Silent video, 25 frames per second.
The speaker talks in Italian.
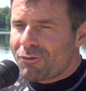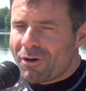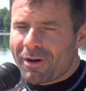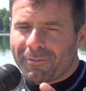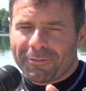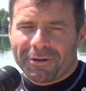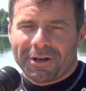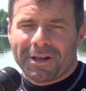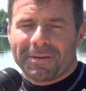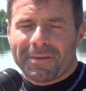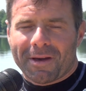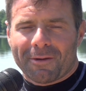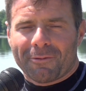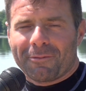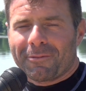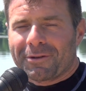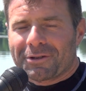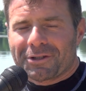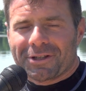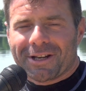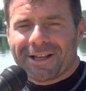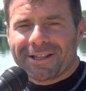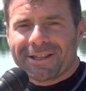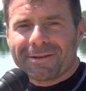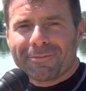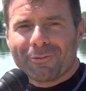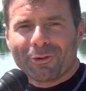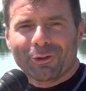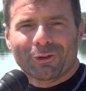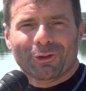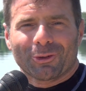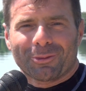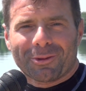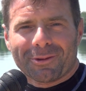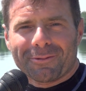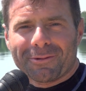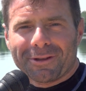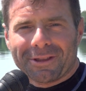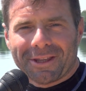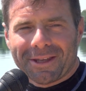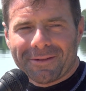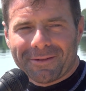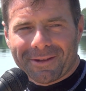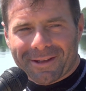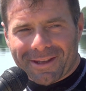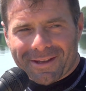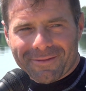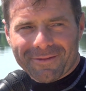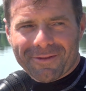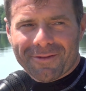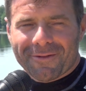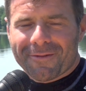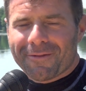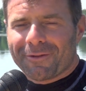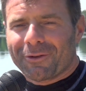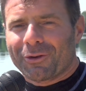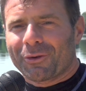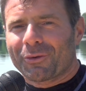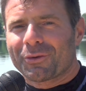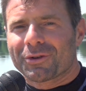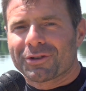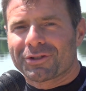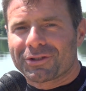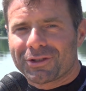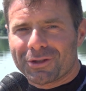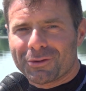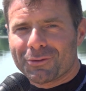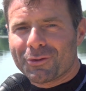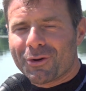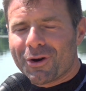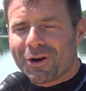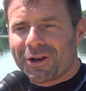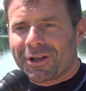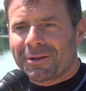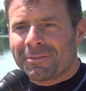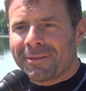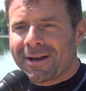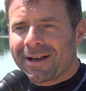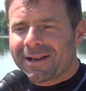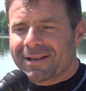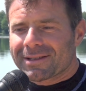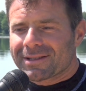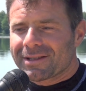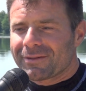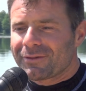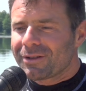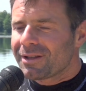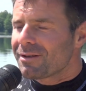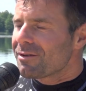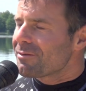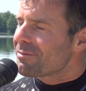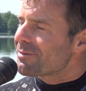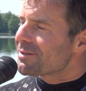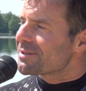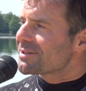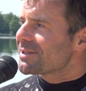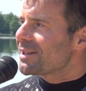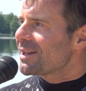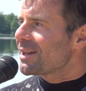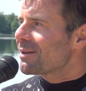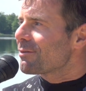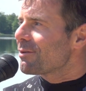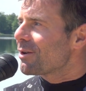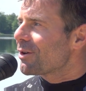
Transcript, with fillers: gli uomini li abbiamo immaginati molto primitivi che vivevano questi luoghi, ma se vogliamo pensare a